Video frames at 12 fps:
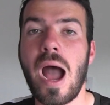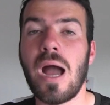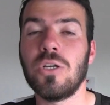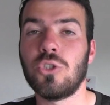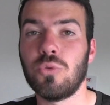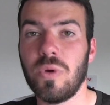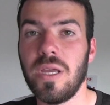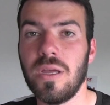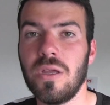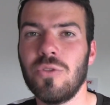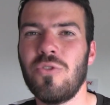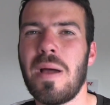à
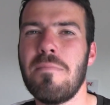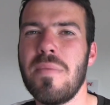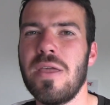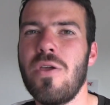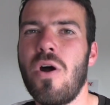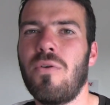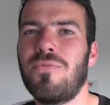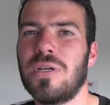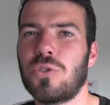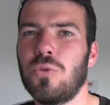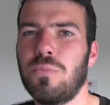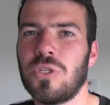jouer de la meilleure
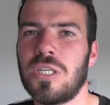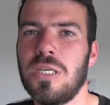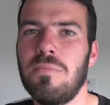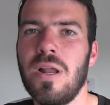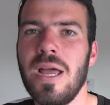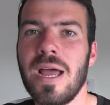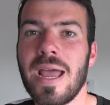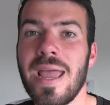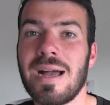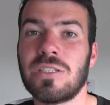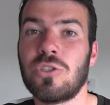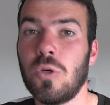façon possible
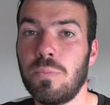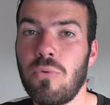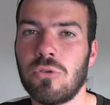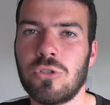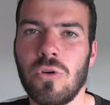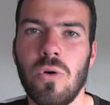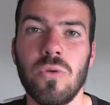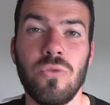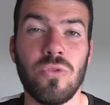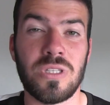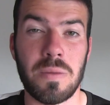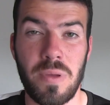et à 100%
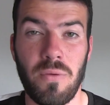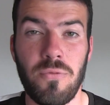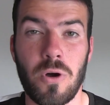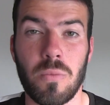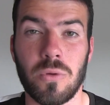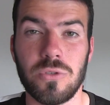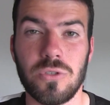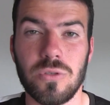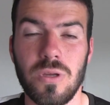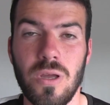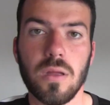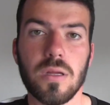de ses
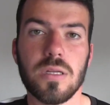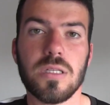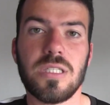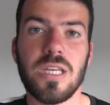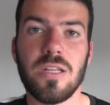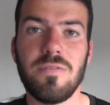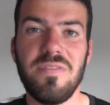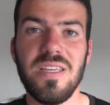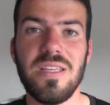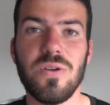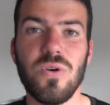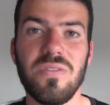performances. Cette
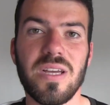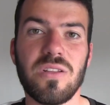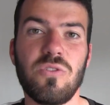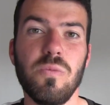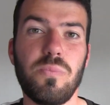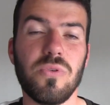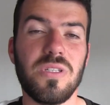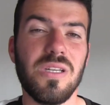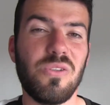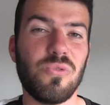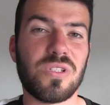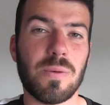vidéo va être
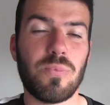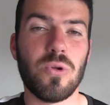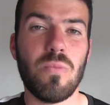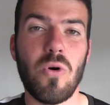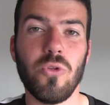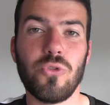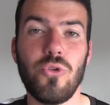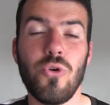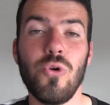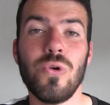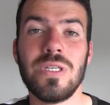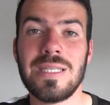composée tout simplement
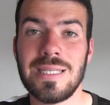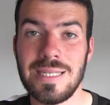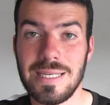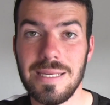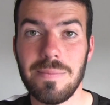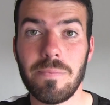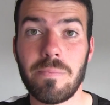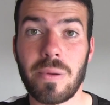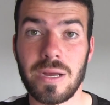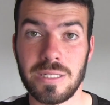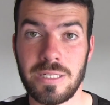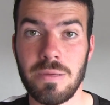de 6
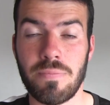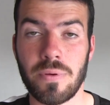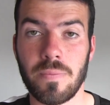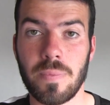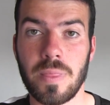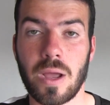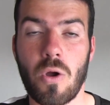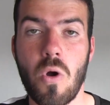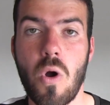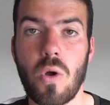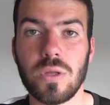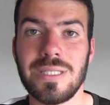principes,
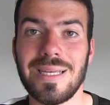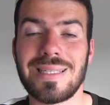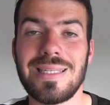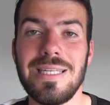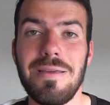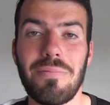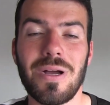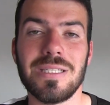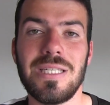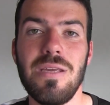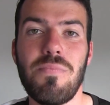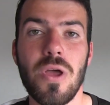d'accord Ces 6
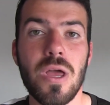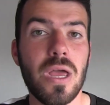principes